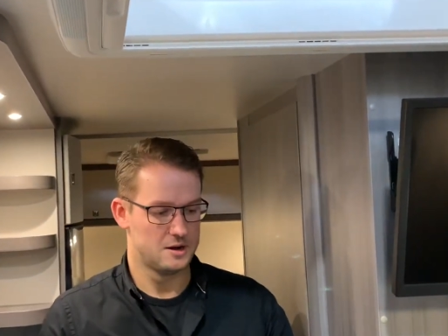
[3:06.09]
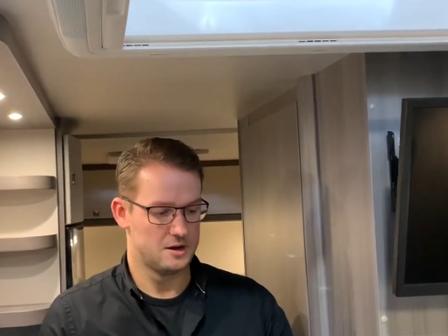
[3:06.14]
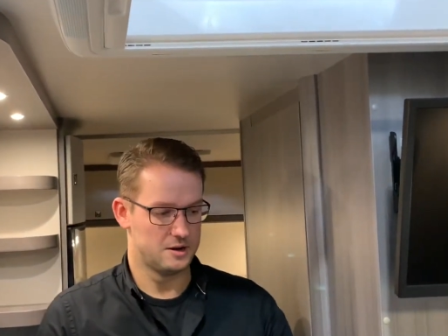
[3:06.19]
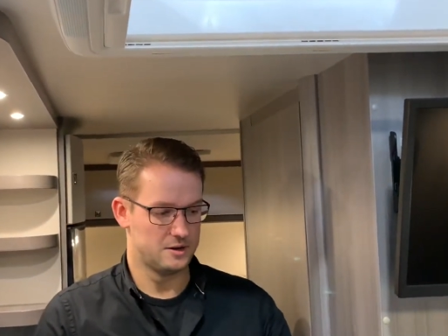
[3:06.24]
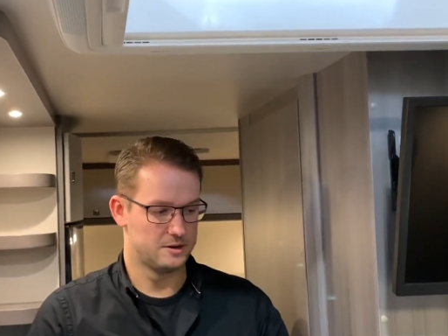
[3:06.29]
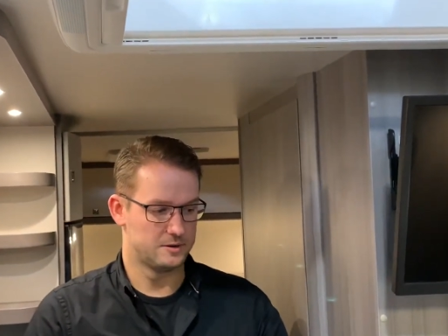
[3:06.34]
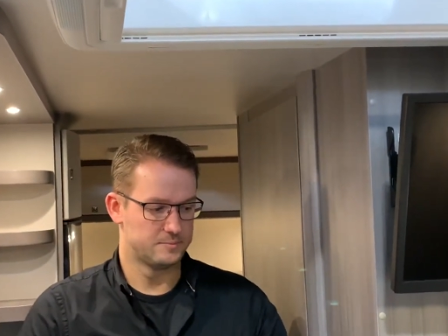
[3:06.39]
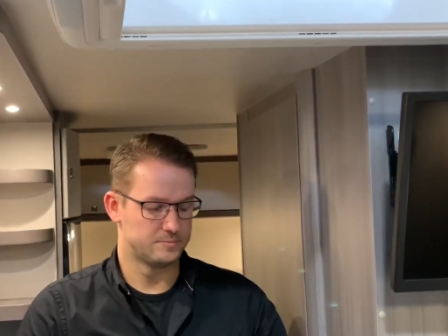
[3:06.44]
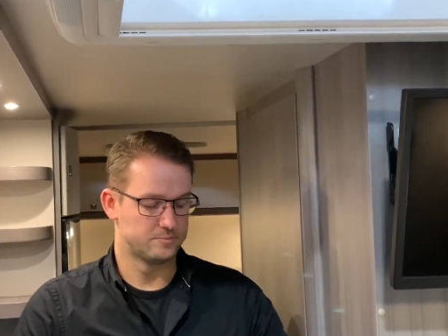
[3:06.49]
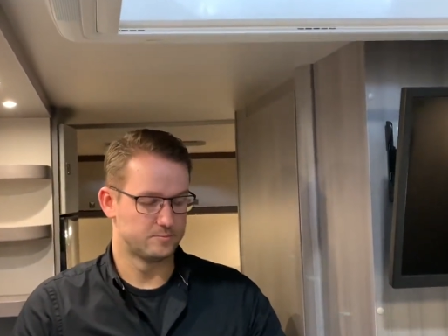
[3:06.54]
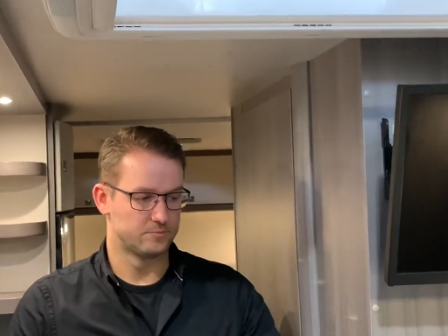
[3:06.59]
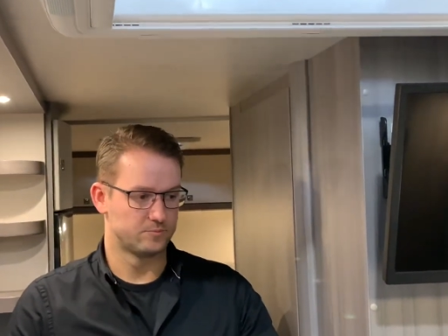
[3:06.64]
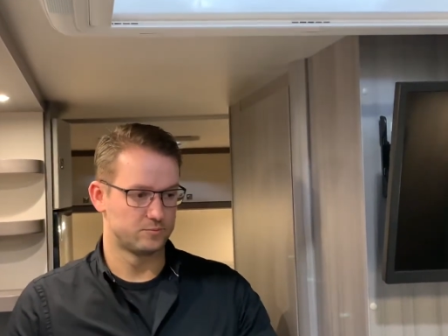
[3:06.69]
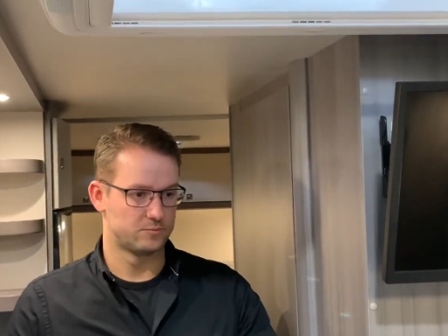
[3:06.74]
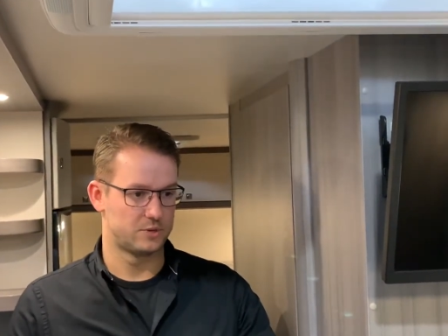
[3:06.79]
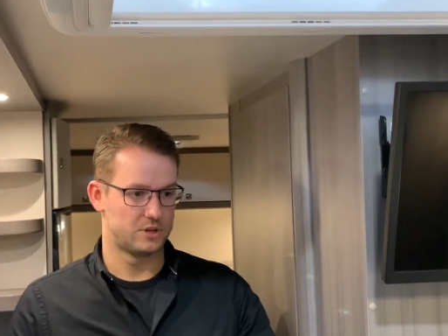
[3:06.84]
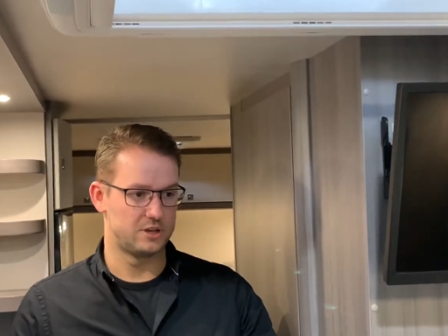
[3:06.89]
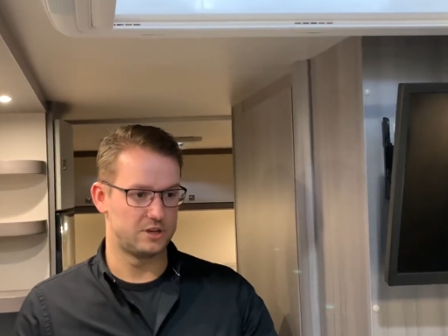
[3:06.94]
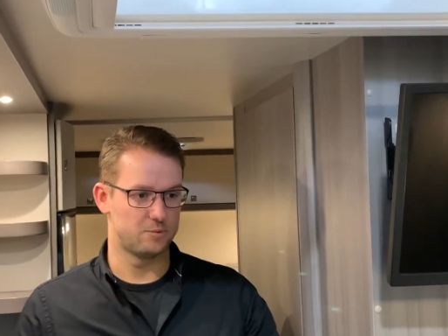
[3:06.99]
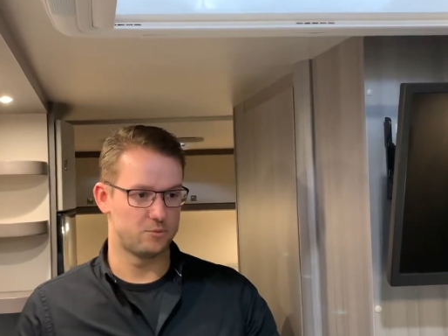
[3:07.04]
Ähm,
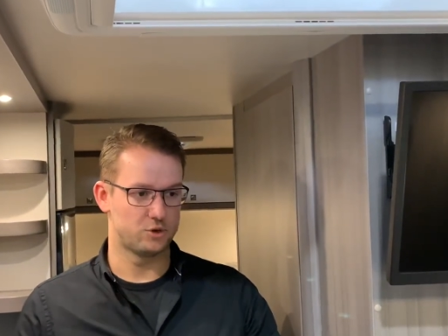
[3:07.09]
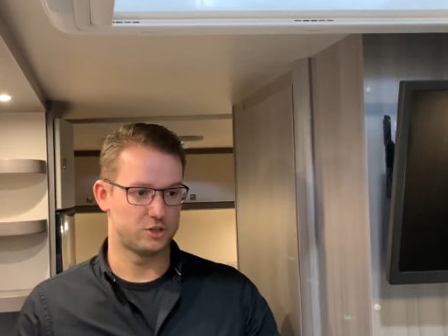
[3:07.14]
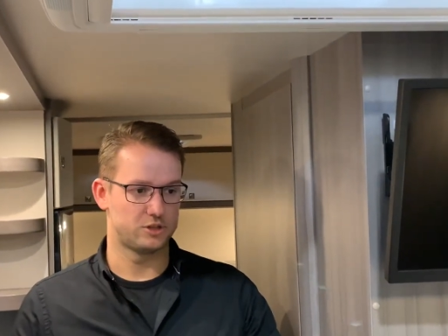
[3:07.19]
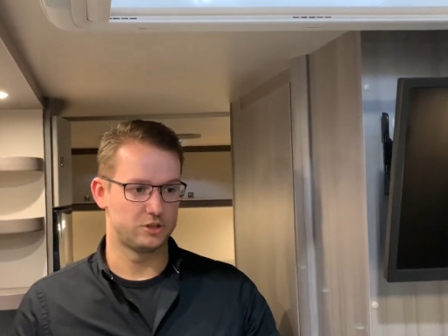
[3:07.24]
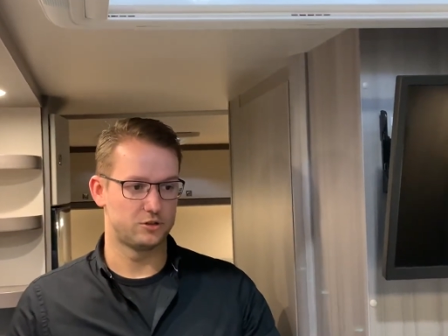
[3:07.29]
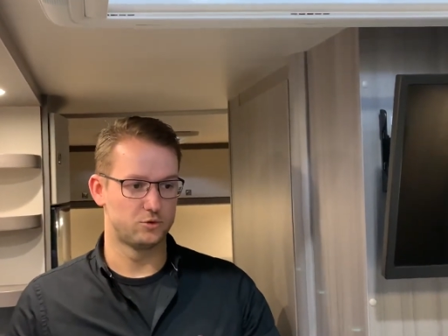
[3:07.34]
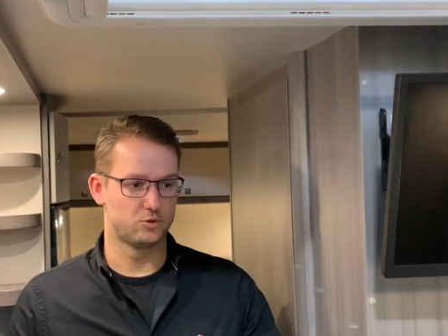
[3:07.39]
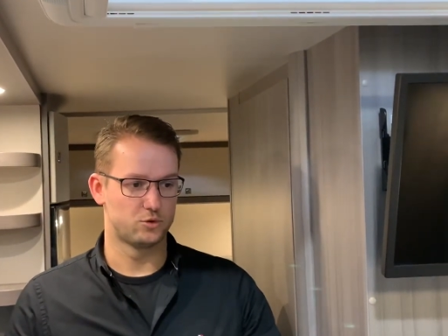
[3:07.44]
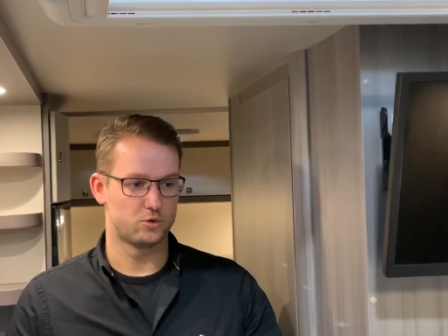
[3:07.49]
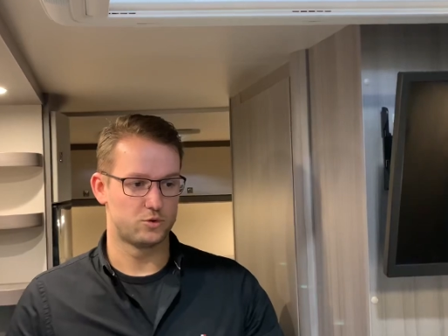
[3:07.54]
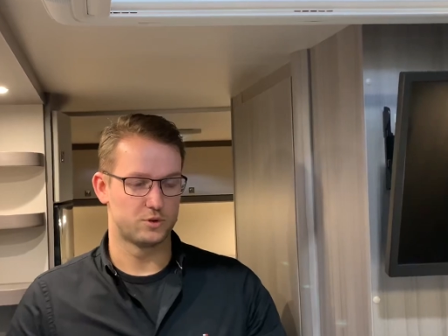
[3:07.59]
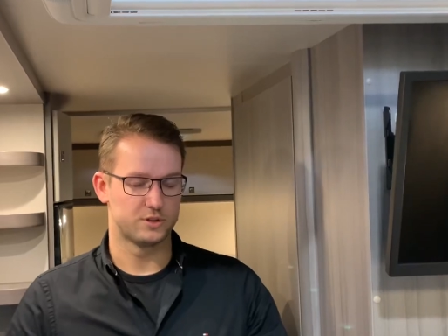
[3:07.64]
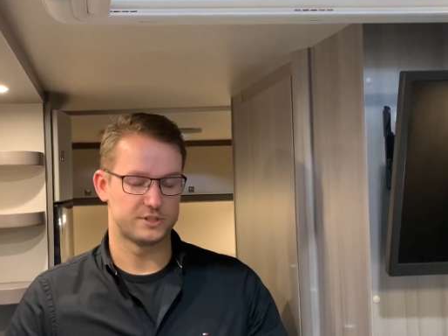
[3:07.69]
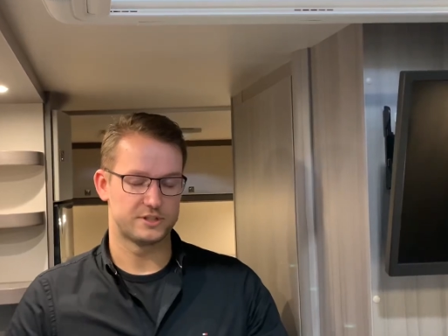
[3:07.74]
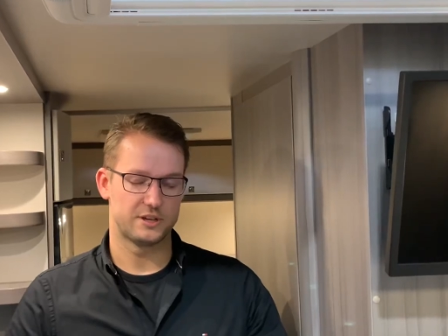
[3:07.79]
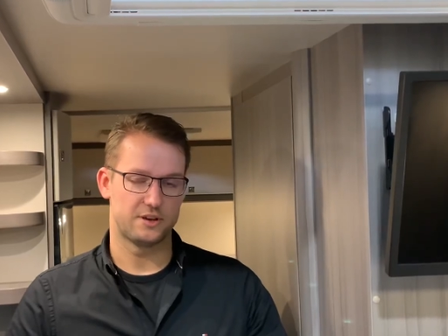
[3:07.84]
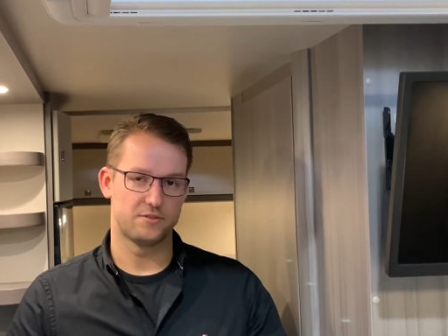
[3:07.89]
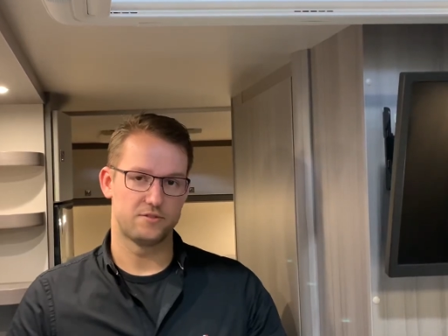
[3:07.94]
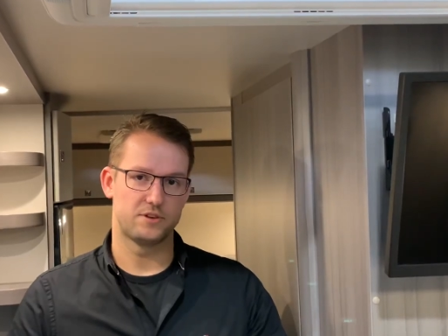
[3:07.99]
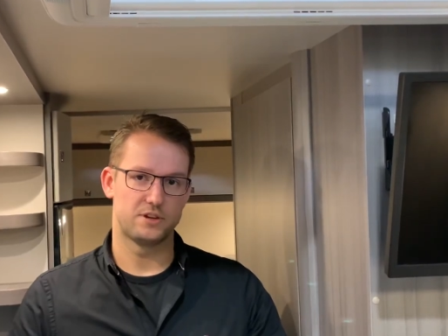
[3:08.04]
hier möchte ich nur kurz
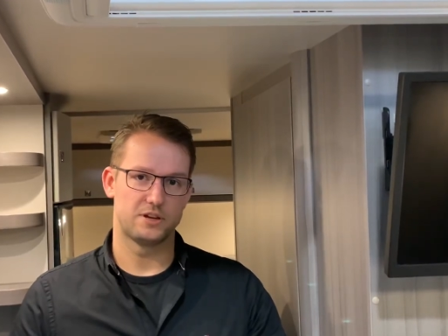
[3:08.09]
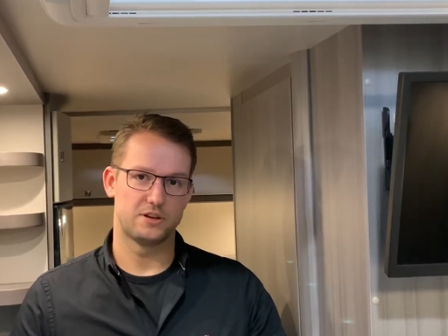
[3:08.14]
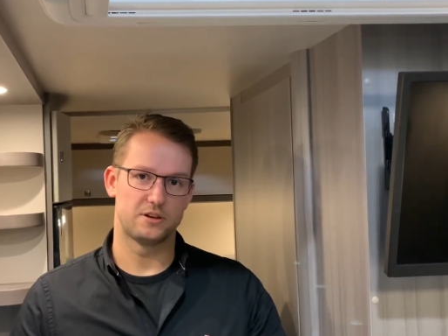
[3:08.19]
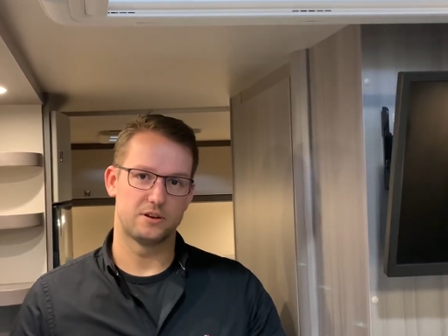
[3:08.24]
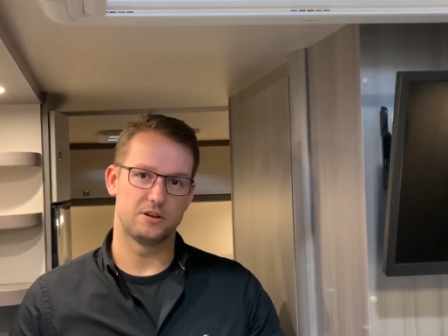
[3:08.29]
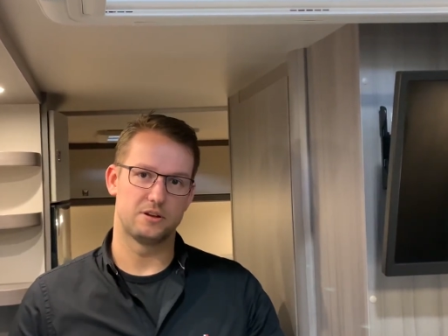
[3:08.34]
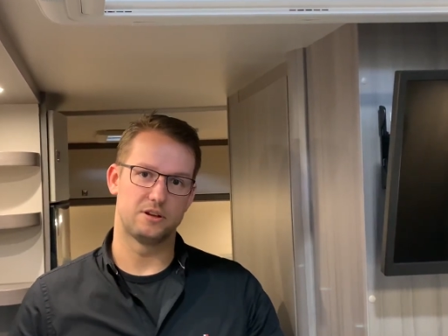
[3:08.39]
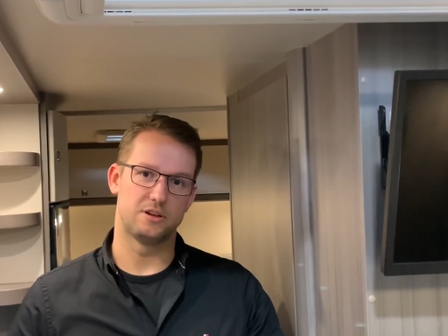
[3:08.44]
erwähnen,